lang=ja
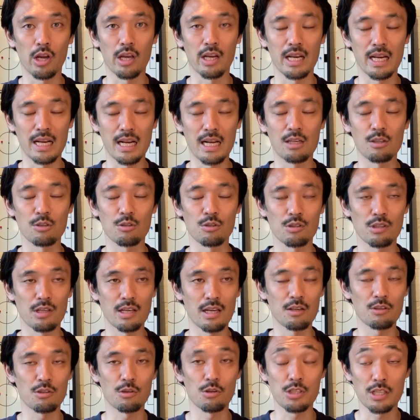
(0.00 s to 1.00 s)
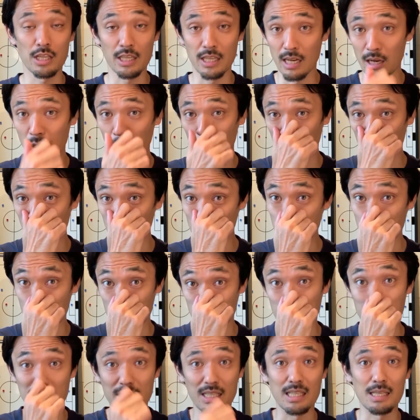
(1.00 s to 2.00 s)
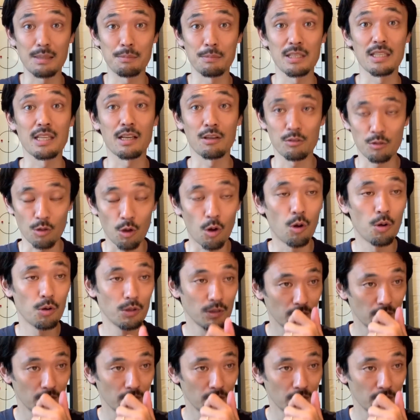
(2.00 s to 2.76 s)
レレアルソシエダを中心に見ていくと